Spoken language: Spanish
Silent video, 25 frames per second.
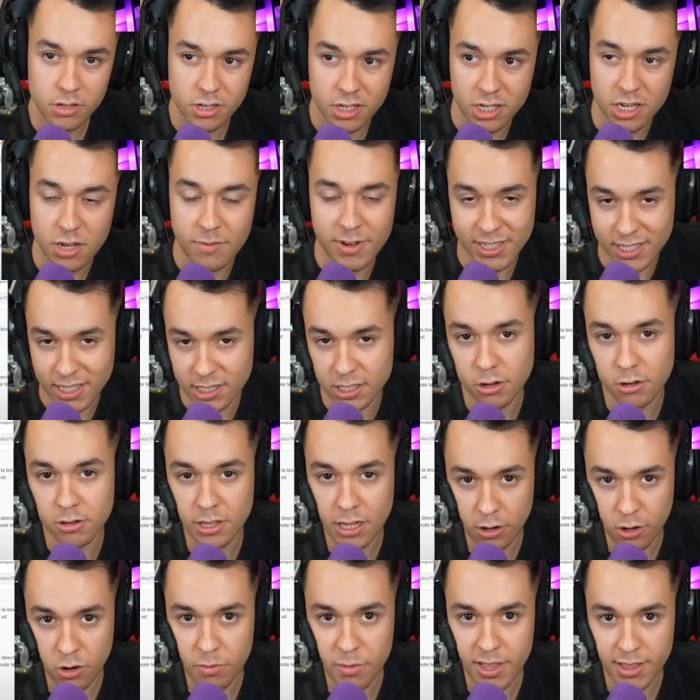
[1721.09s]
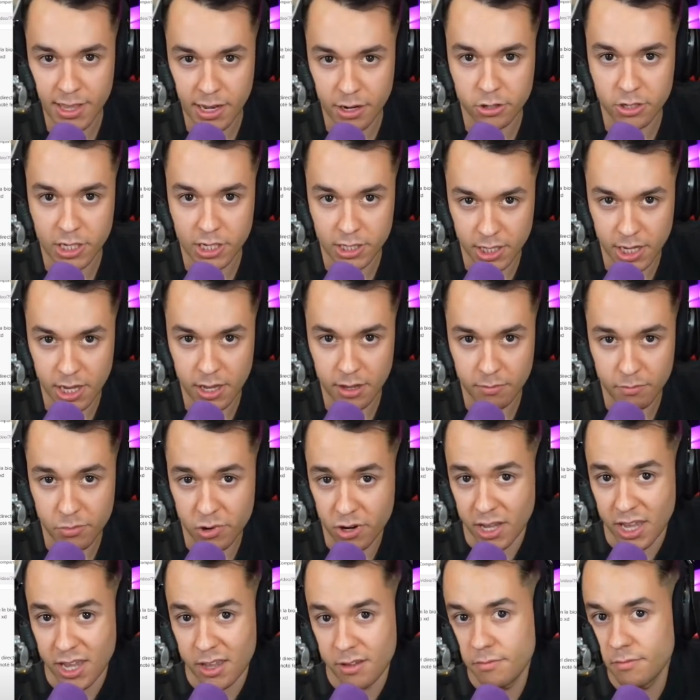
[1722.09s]
si vas a soltar comentarios así,
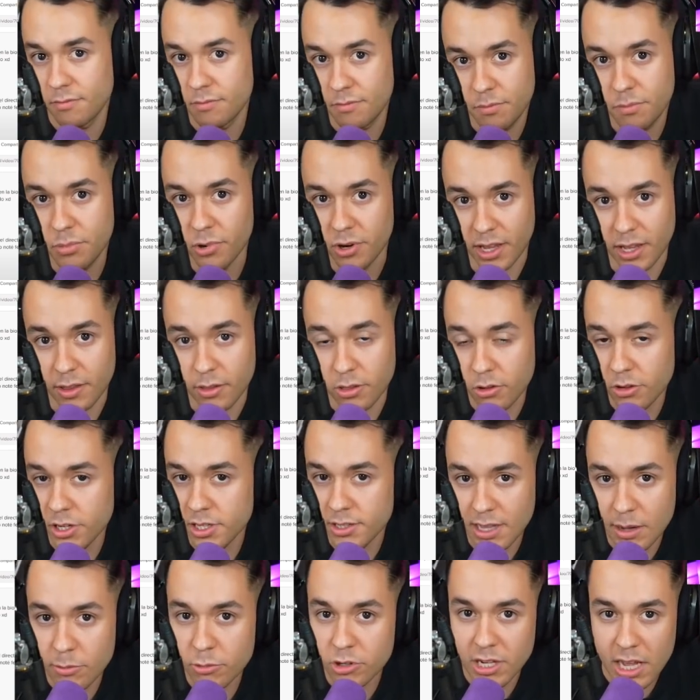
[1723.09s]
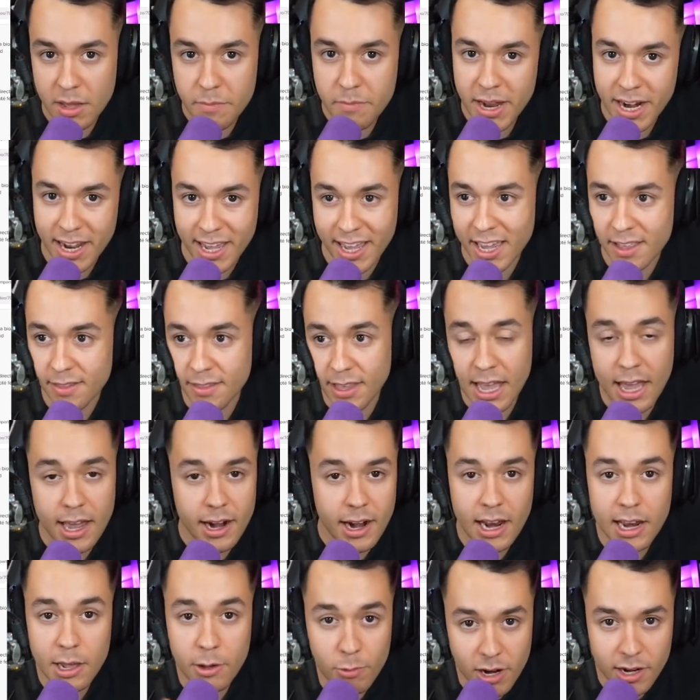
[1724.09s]
porque porque no estamos ahí para
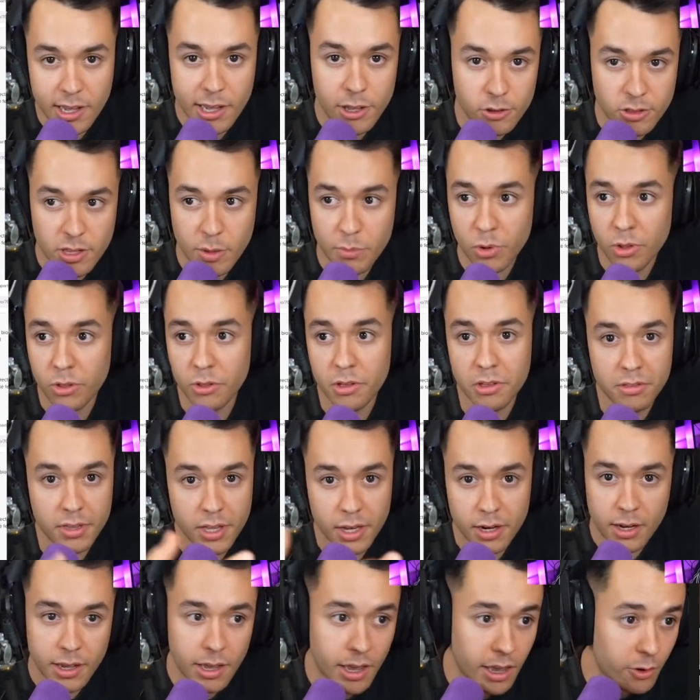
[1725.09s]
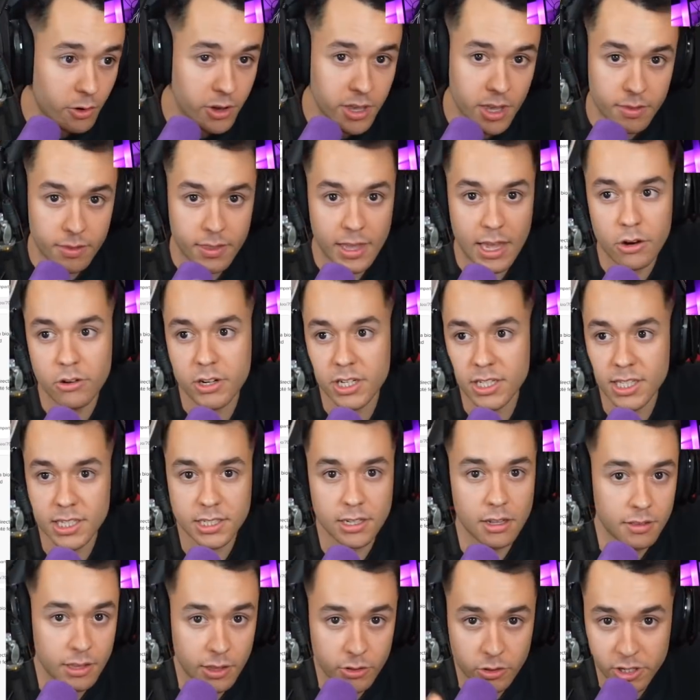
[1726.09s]
hatear, al igual que yo te puedo decir que hoy en día lo que
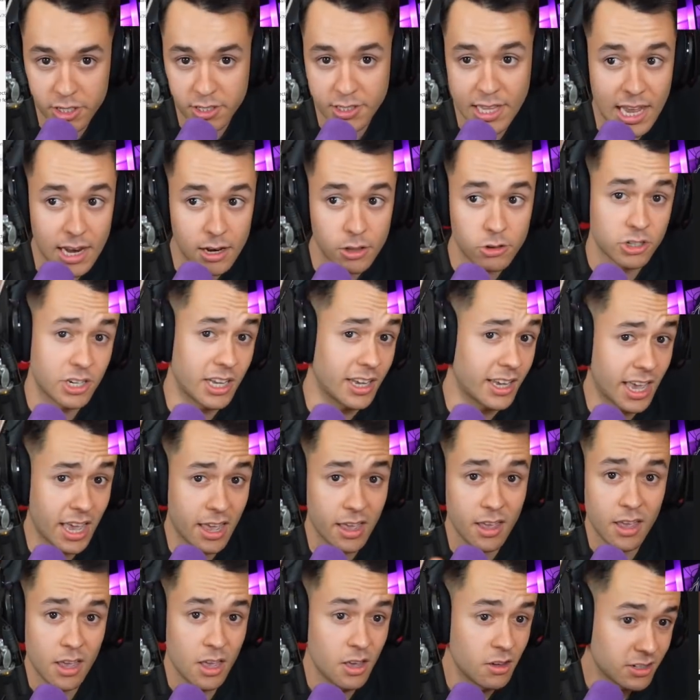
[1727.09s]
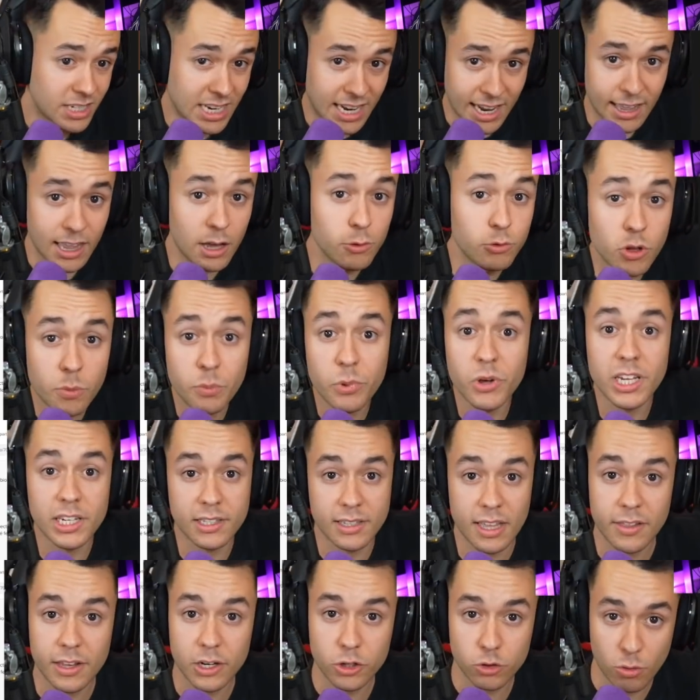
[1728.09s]
estás haciendo es tal, no sé qué. O sea, cada uno
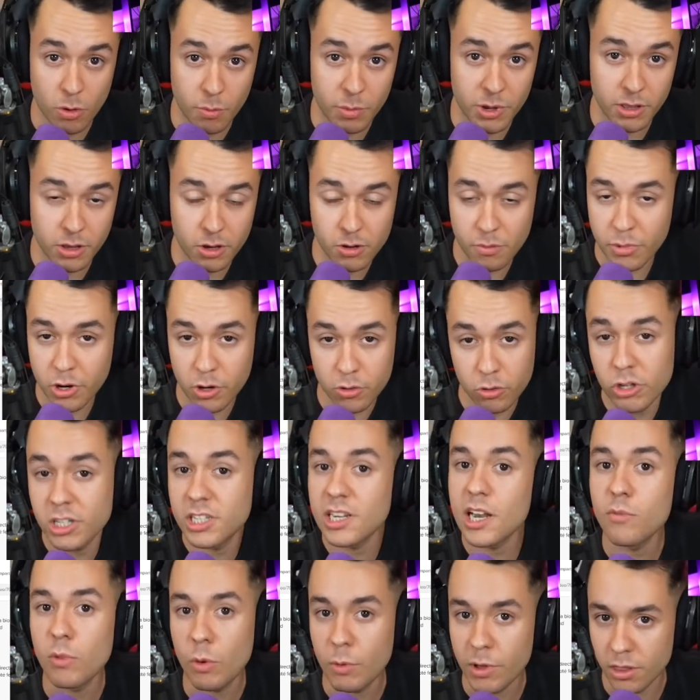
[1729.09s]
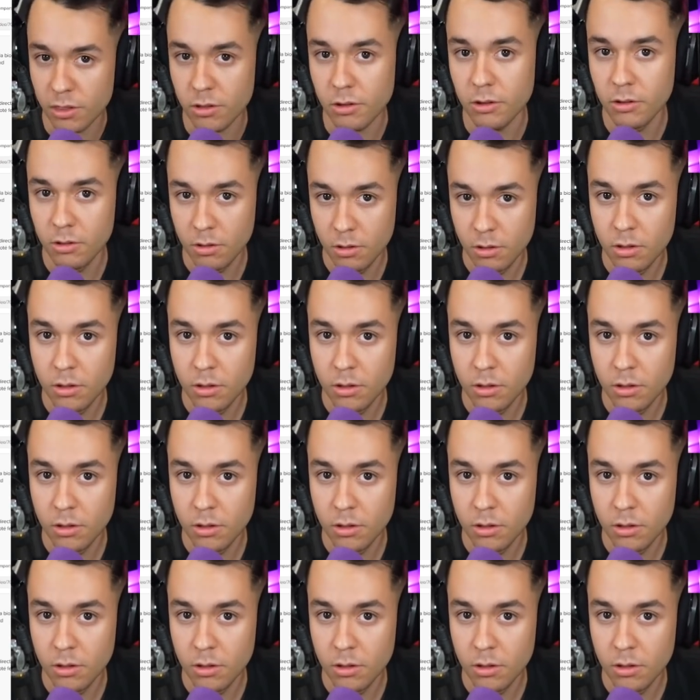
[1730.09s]
puede tener su opinión, pero no es el momento